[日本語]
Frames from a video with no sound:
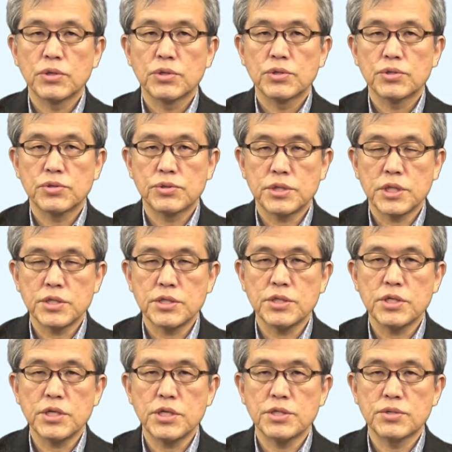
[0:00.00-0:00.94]
主説
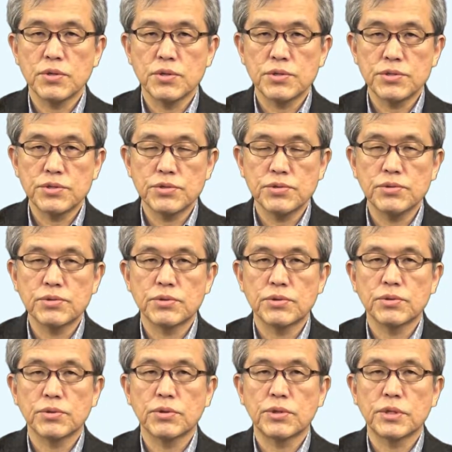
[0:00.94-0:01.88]
に依存する
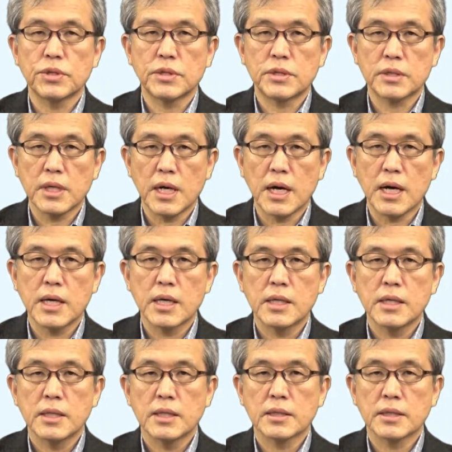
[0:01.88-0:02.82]
といった
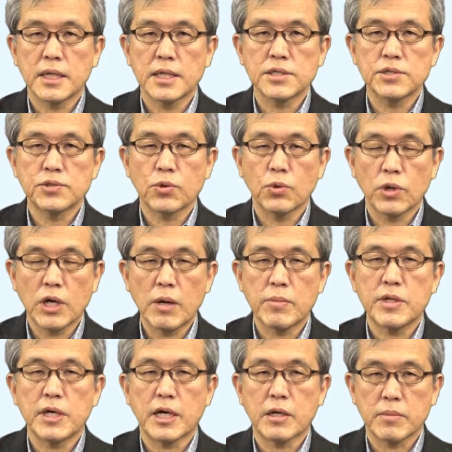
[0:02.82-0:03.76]
現象が
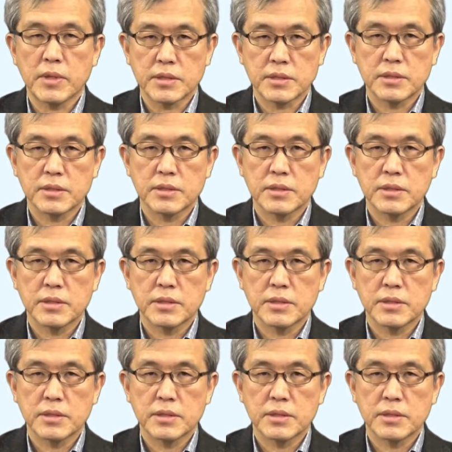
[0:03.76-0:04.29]
見られます。